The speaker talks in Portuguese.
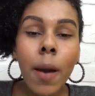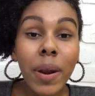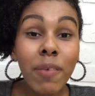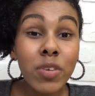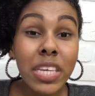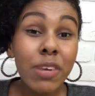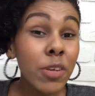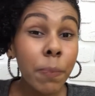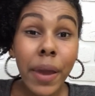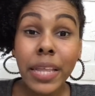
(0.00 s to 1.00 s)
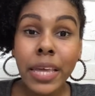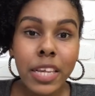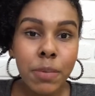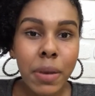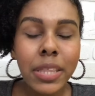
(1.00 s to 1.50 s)
para você não se perder
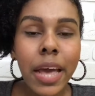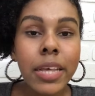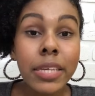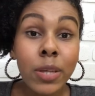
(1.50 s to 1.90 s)
nas matérias,